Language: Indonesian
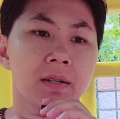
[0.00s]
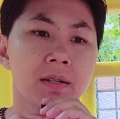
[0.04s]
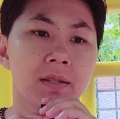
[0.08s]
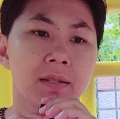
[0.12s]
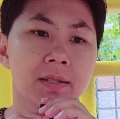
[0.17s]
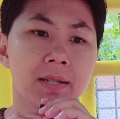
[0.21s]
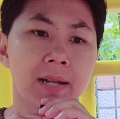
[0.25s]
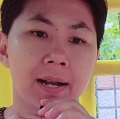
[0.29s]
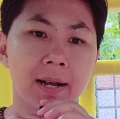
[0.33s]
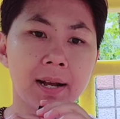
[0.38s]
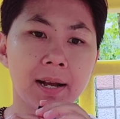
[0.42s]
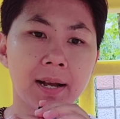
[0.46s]

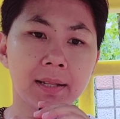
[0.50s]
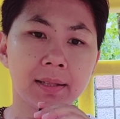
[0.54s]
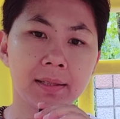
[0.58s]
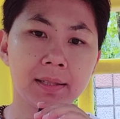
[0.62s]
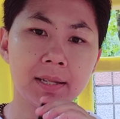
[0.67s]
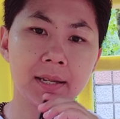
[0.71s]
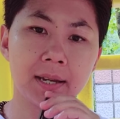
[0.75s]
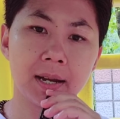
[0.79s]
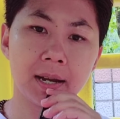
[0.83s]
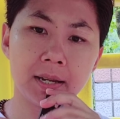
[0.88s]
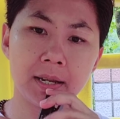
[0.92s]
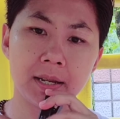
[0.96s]
saat
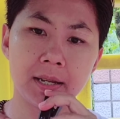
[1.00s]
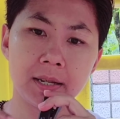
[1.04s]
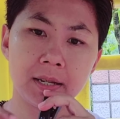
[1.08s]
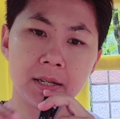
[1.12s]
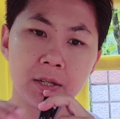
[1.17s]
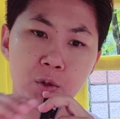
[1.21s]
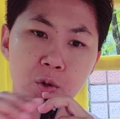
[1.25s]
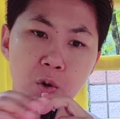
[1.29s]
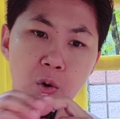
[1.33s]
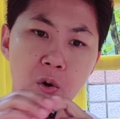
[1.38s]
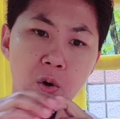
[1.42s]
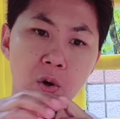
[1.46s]
dia
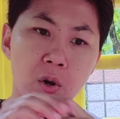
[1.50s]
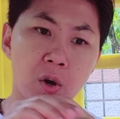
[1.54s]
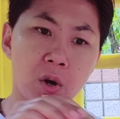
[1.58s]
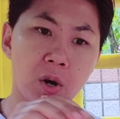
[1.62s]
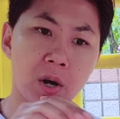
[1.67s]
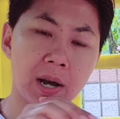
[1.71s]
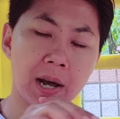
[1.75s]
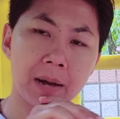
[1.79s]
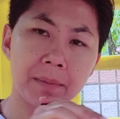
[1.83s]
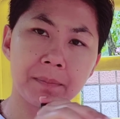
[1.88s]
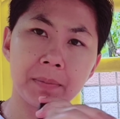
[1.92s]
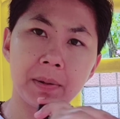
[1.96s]
ini
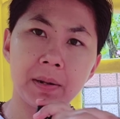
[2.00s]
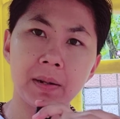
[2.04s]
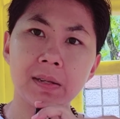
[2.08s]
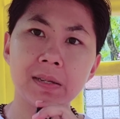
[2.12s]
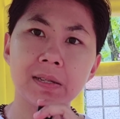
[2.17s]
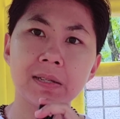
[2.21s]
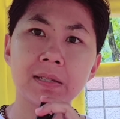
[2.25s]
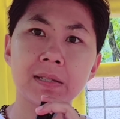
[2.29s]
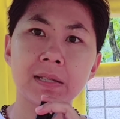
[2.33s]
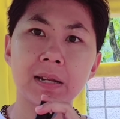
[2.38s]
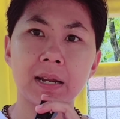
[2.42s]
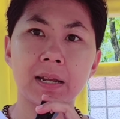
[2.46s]
nyolok
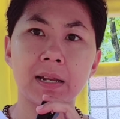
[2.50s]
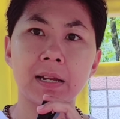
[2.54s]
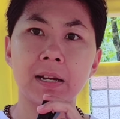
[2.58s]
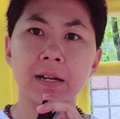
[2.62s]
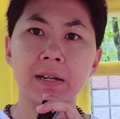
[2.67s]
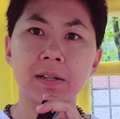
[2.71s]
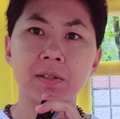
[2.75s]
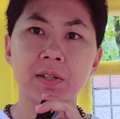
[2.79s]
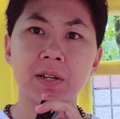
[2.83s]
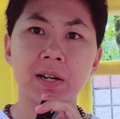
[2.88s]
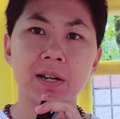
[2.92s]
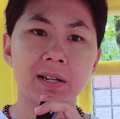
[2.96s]
kabel listrik ya
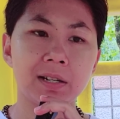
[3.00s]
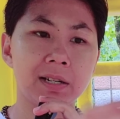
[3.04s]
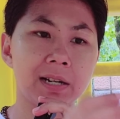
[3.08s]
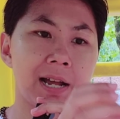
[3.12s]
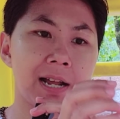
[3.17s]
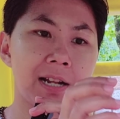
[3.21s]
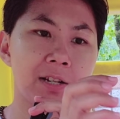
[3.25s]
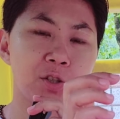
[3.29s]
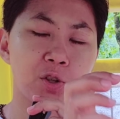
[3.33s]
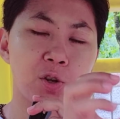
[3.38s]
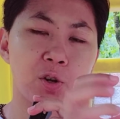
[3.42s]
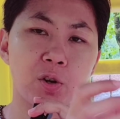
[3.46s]
guys ya
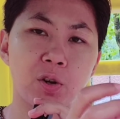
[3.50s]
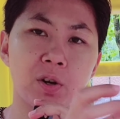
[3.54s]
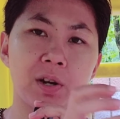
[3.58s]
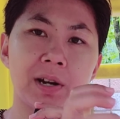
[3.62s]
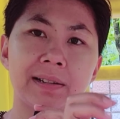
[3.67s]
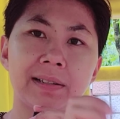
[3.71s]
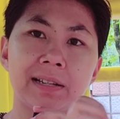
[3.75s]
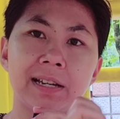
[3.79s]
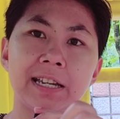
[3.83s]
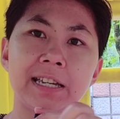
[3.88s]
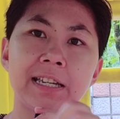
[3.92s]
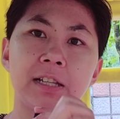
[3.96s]
dan
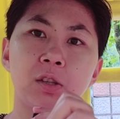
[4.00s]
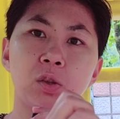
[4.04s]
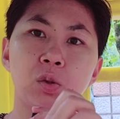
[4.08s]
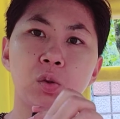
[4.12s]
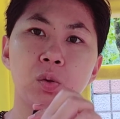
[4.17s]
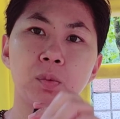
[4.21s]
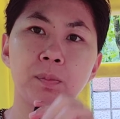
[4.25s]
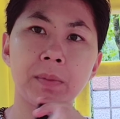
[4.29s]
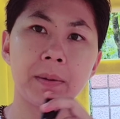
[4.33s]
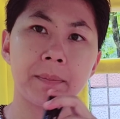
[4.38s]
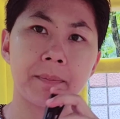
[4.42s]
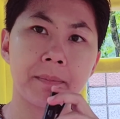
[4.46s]
colokannya
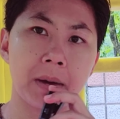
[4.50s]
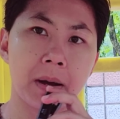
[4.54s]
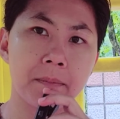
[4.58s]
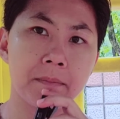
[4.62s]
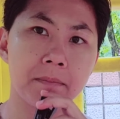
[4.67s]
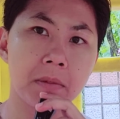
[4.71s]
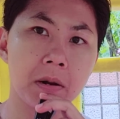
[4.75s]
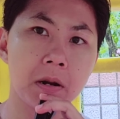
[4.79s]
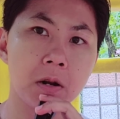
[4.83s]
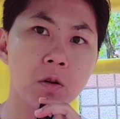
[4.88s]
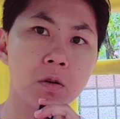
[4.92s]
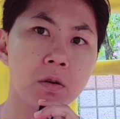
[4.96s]
itu memang
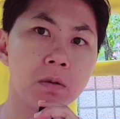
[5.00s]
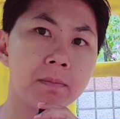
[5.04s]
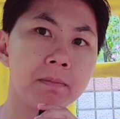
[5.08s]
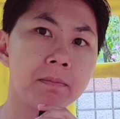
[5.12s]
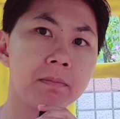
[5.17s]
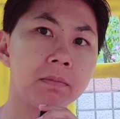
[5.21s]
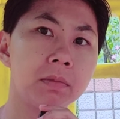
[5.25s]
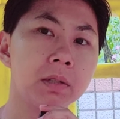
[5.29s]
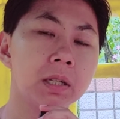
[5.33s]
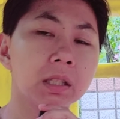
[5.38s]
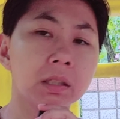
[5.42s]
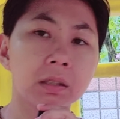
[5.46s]

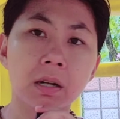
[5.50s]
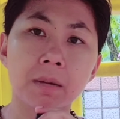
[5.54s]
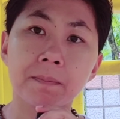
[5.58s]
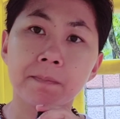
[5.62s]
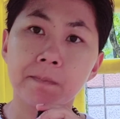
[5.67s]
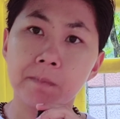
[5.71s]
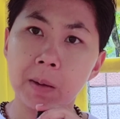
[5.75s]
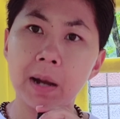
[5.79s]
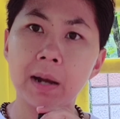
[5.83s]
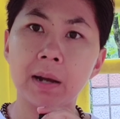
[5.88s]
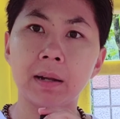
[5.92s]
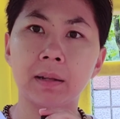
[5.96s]
belum
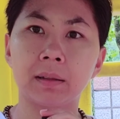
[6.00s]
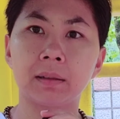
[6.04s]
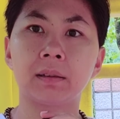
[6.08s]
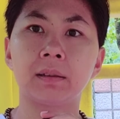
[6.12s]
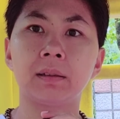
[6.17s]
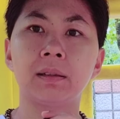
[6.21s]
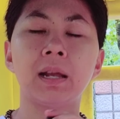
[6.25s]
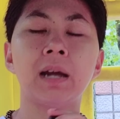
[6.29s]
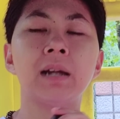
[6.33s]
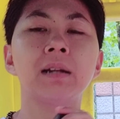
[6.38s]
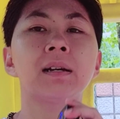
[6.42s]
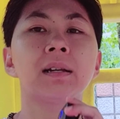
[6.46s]
netrep banget
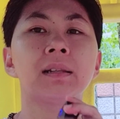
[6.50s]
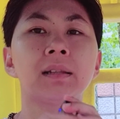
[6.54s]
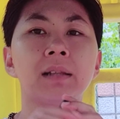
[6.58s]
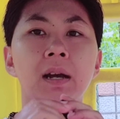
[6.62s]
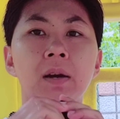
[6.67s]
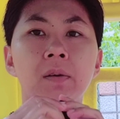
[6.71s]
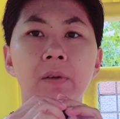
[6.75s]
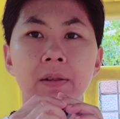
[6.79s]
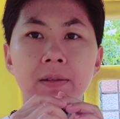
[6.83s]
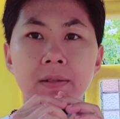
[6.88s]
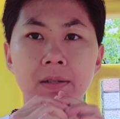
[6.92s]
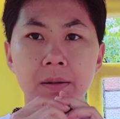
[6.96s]
dan
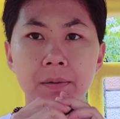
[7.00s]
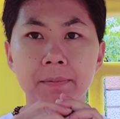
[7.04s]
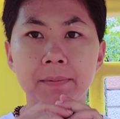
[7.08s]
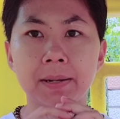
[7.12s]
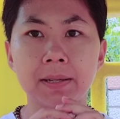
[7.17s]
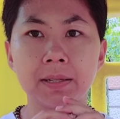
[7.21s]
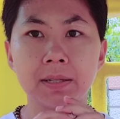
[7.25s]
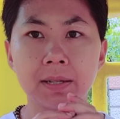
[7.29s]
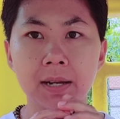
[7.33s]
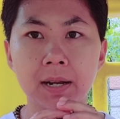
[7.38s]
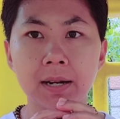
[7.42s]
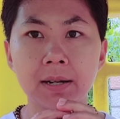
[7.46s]
ketahuan
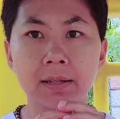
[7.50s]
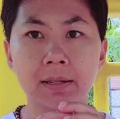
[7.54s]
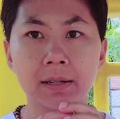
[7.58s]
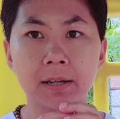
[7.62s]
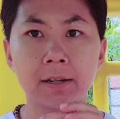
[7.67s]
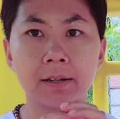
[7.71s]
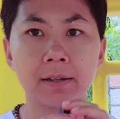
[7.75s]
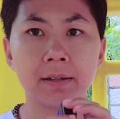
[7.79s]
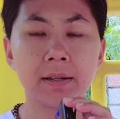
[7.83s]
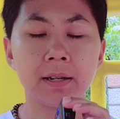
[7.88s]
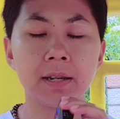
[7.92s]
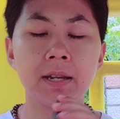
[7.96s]
sama
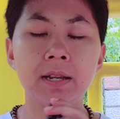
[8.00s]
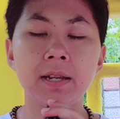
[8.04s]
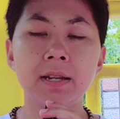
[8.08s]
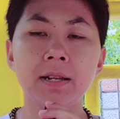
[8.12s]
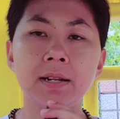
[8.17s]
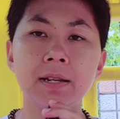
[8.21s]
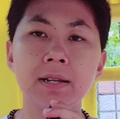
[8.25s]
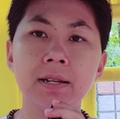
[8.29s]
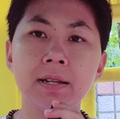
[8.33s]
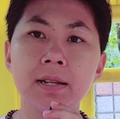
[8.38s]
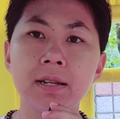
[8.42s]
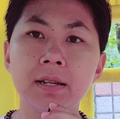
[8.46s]
majikannya
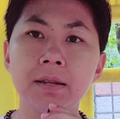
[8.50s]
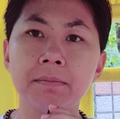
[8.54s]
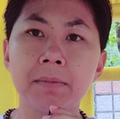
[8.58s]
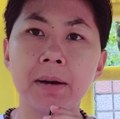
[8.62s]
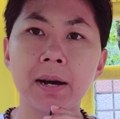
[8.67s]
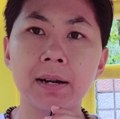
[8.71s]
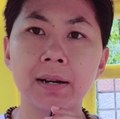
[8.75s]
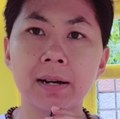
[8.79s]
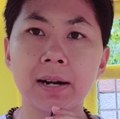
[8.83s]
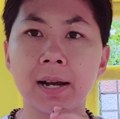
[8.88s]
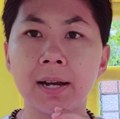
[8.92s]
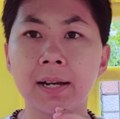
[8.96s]
ini
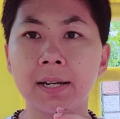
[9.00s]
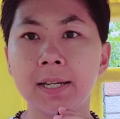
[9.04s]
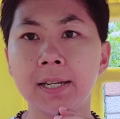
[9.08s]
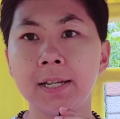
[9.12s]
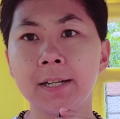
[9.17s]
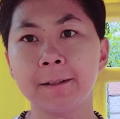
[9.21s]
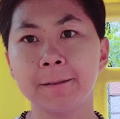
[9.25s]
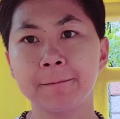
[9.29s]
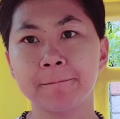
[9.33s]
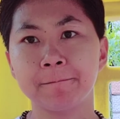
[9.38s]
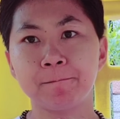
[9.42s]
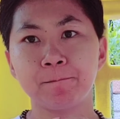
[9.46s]

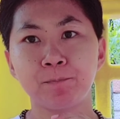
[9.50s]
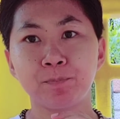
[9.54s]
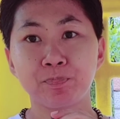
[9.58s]
dimarahin